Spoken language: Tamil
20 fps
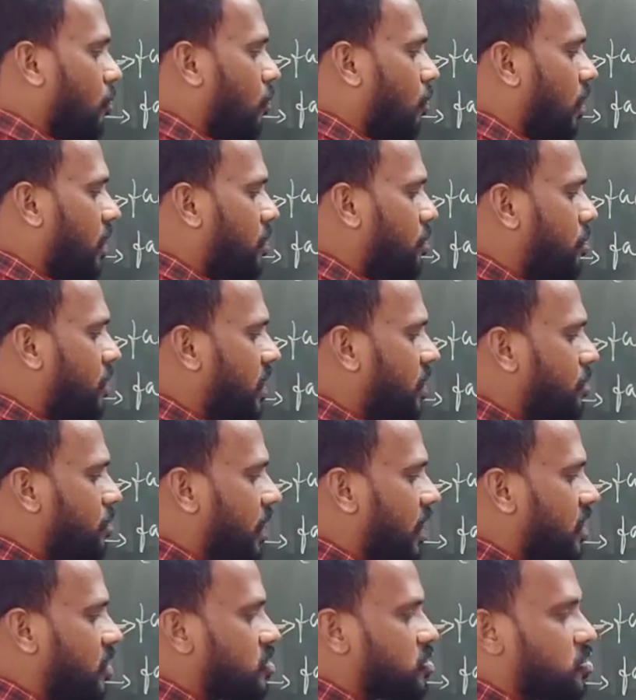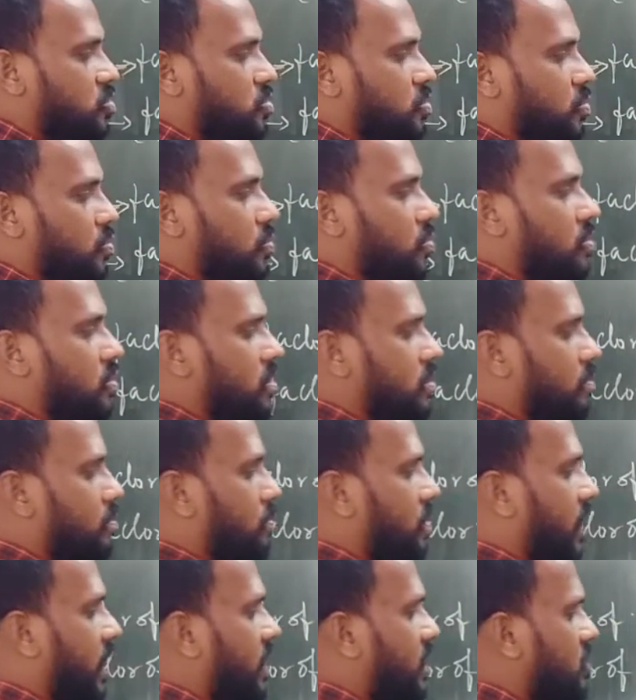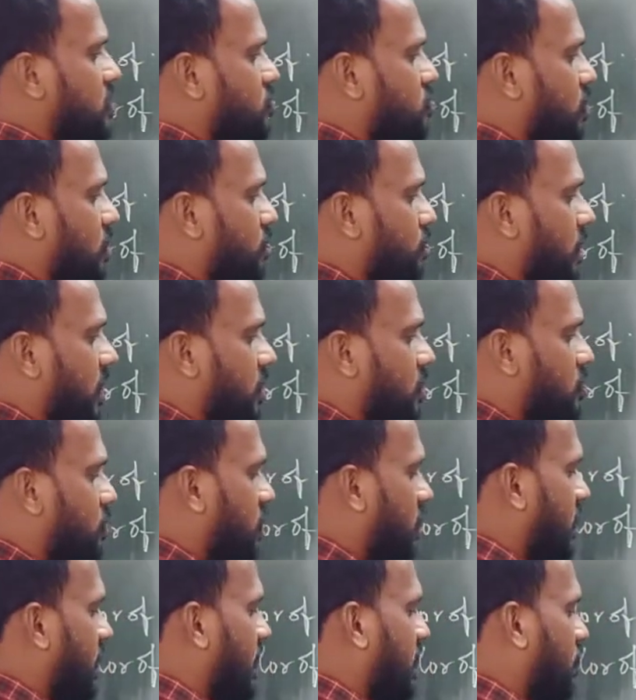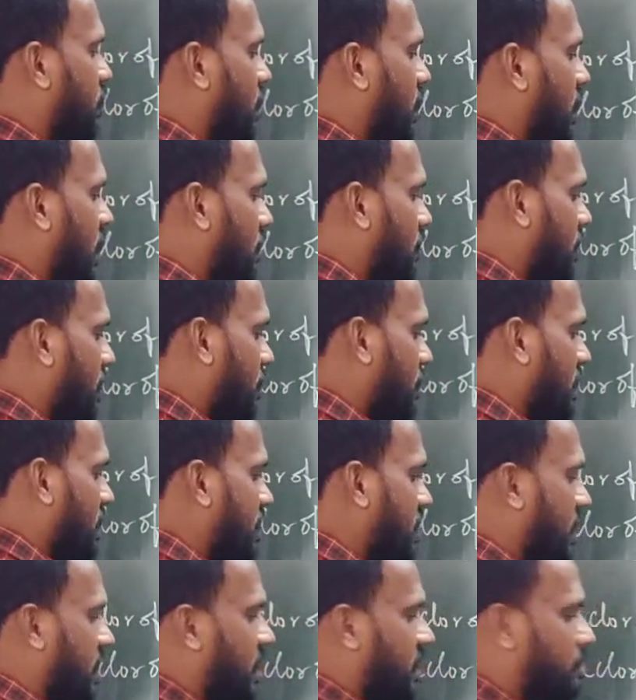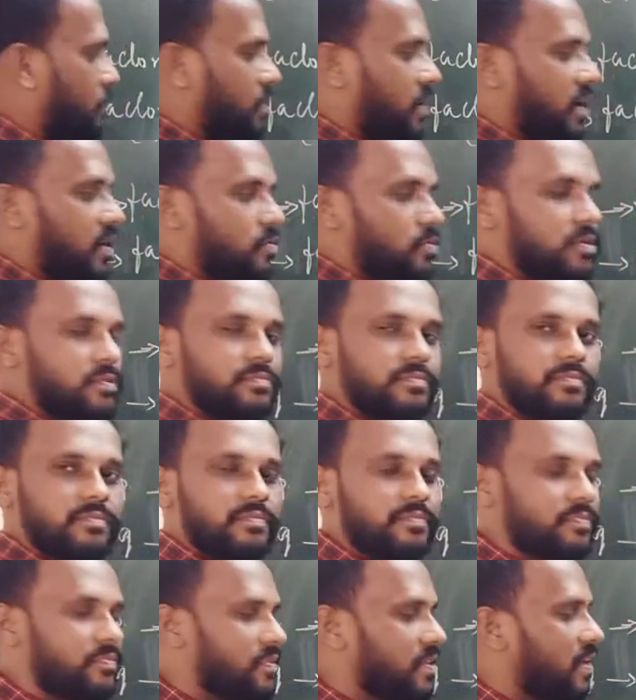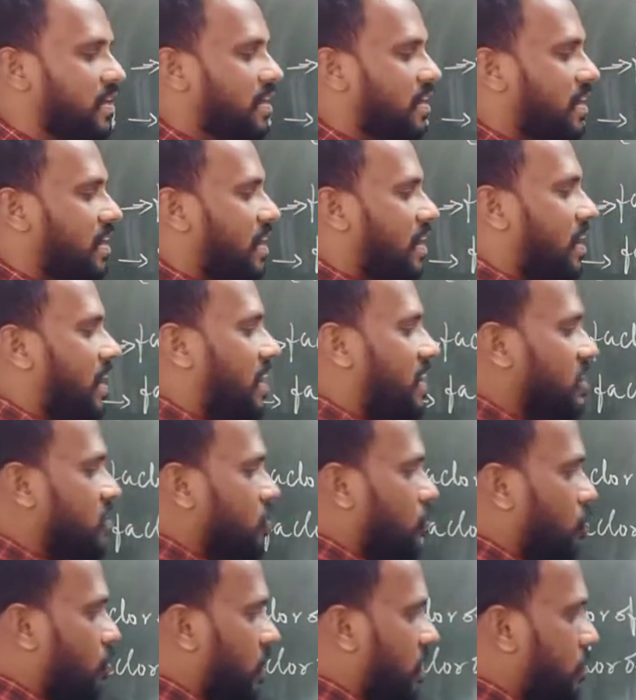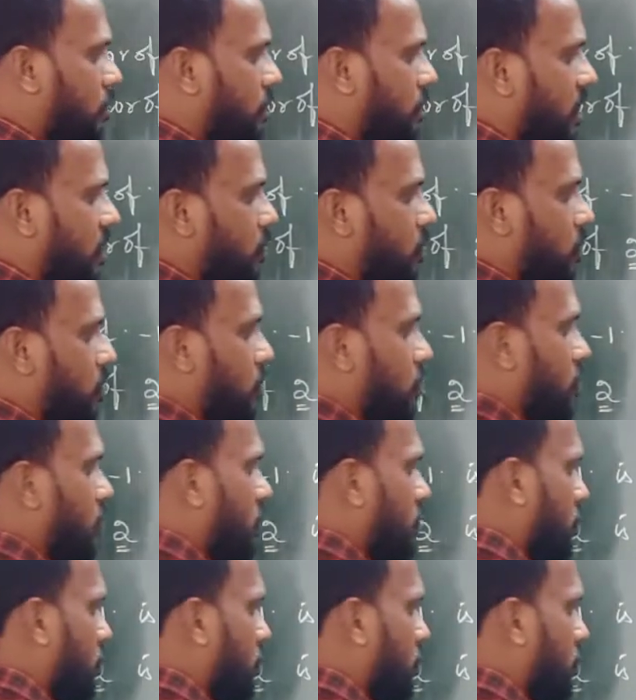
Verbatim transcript: ஒன் பை மைனஸ் டூவும் மைனஸ் ஒன் பை டூவும் ஈக்குவல் அப்புறம் நம்ம இதை கட் பண்ணிடுவோம் அடுத்து ஒன் பை ஒன்றும்